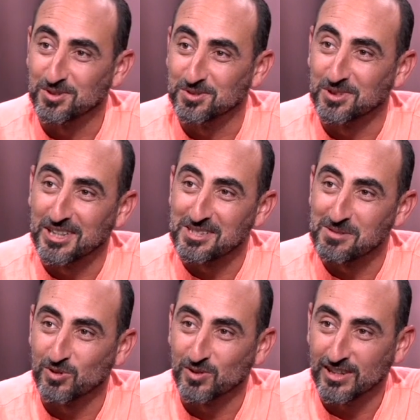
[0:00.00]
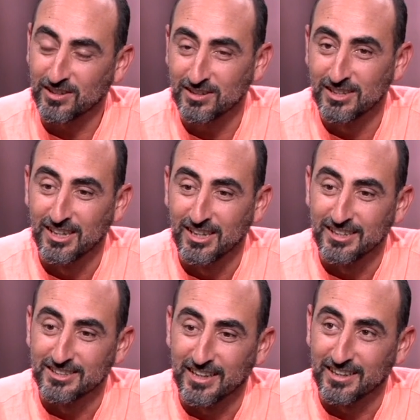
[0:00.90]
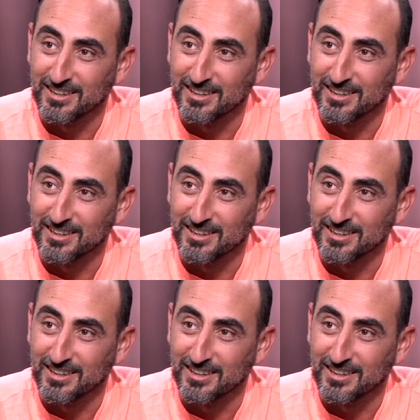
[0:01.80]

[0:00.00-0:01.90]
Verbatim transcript: euh, de Casablanca. C'est ah.